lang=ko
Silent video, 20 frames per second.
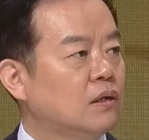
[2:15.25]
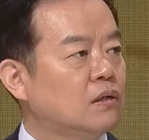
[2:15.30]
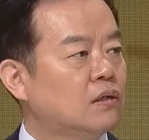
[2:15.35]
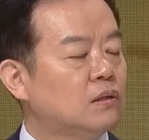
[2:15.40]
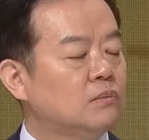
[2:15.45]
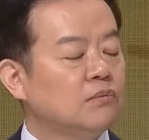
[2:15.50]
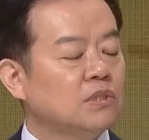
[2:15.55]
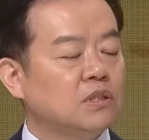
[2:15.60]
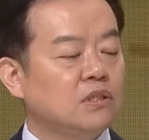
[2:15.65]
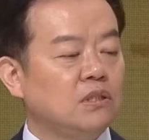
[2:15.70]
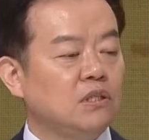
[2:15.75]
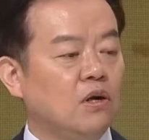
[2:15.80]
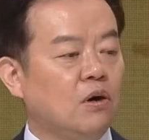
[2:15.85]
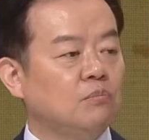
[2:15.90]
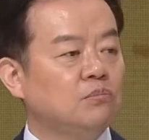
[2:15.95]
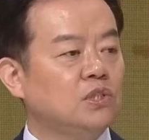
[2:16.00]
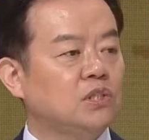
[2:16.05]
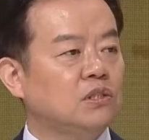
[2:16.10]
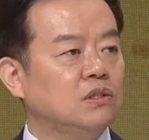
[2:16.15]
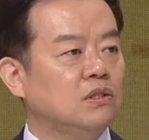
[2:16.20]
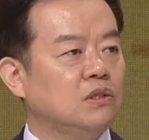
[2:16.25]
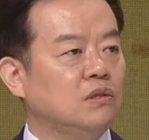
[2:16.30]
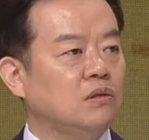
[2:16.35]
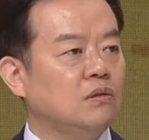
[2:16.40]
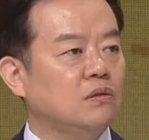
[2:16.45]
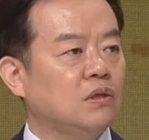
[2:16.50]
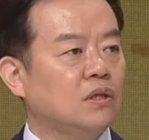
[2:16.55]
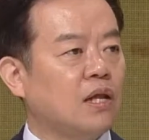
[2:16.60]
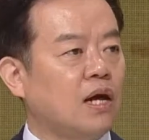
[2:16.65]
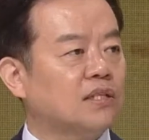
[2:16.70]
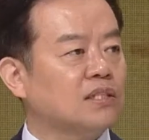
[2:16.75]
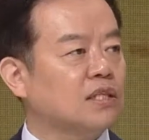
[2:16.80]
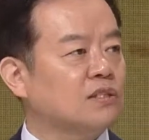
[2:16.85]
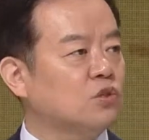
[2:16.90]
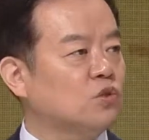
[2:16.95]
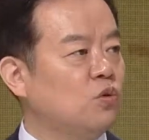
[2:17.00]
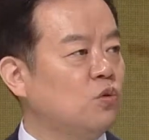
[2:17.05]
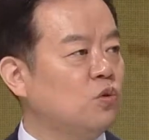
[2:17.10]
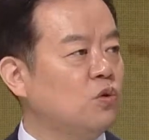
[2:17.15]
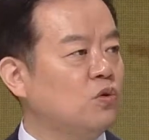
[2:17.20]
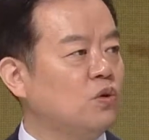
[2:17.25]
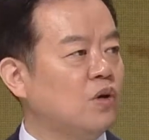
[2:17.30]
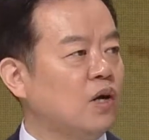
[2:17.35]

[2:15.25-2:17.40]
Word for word: 그러면 그 염증은 나사 속으로